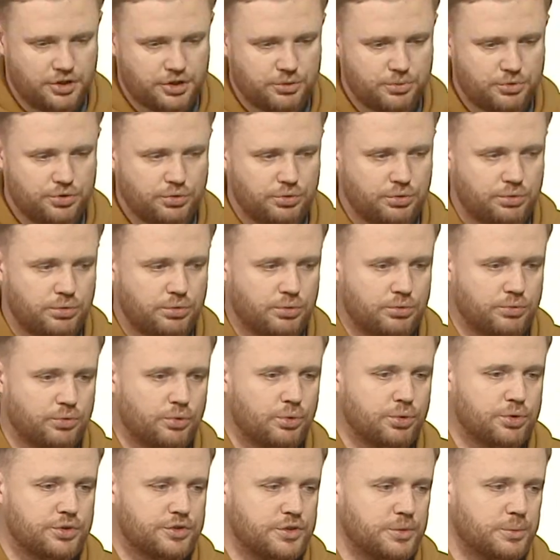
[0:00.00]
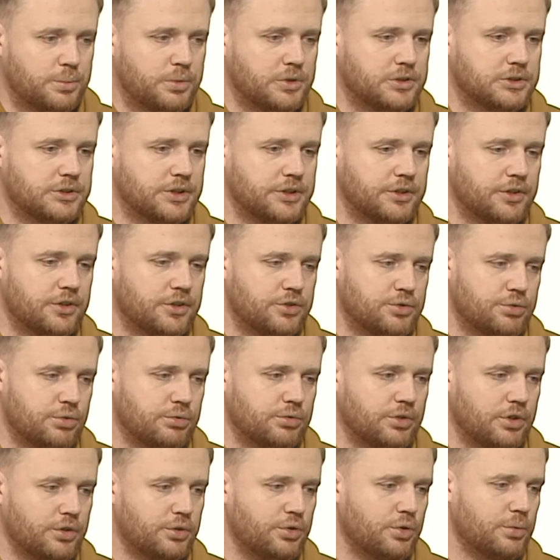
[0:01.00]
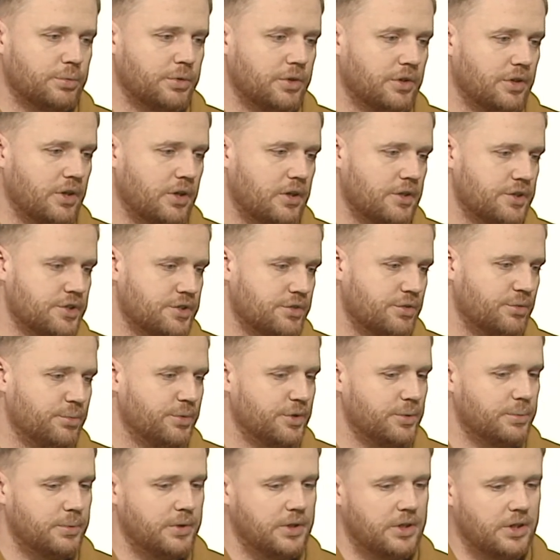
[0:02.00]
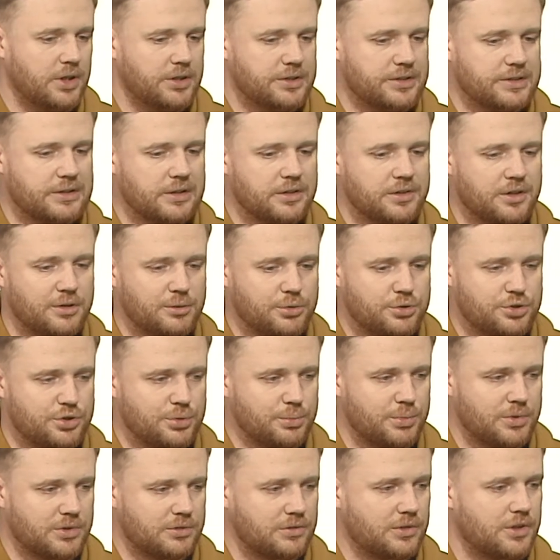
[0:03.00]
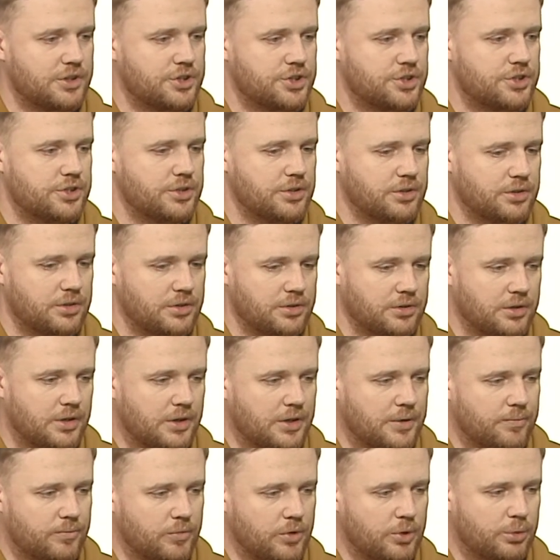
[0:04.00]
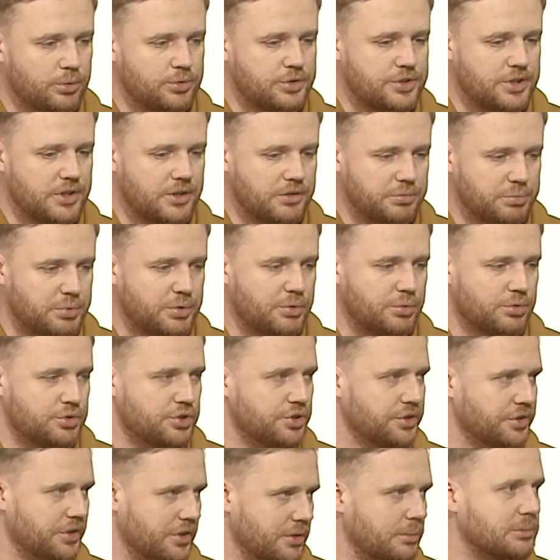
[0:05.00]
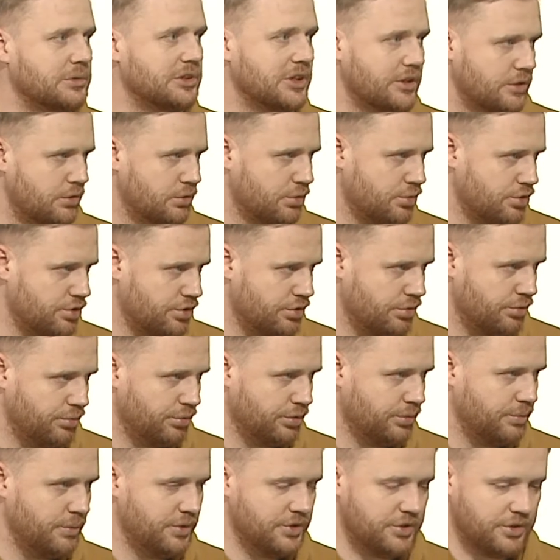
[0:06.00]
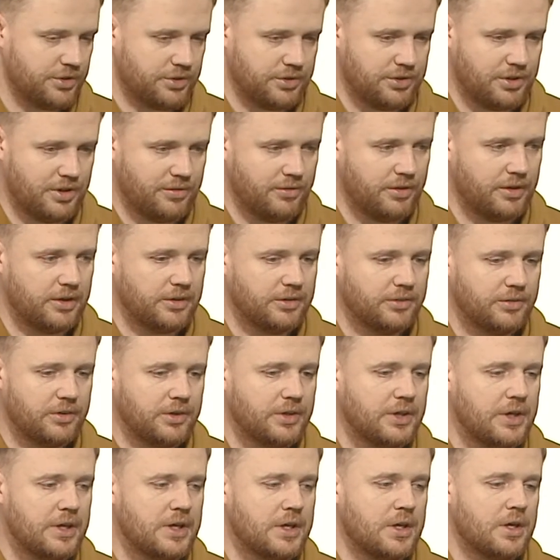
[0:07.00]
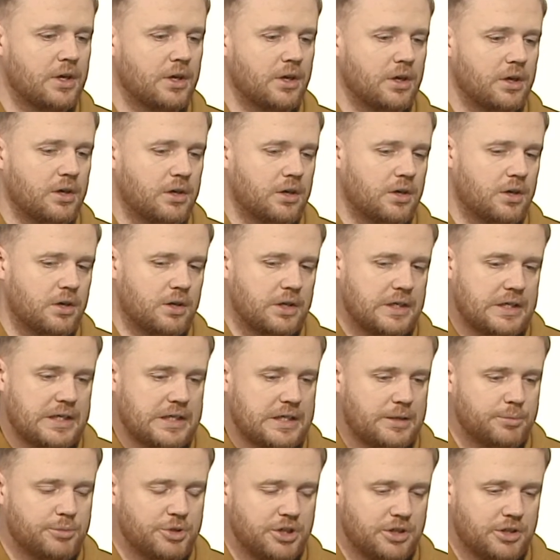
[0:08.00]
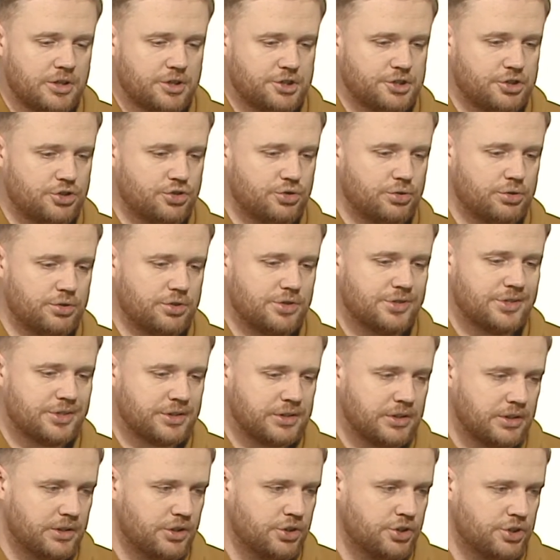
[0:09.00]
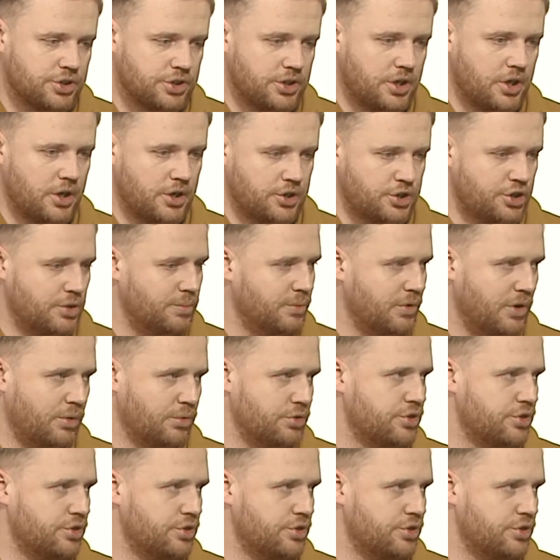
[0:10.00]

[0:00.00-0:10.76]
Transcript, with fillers: что в городе было организовано огромное количество мероприятий для того, чтобы отличить э, людей, в первую очередь, наверное, молодежь от митинга Навального. и мне кажется, что это стратегическая ошибка очень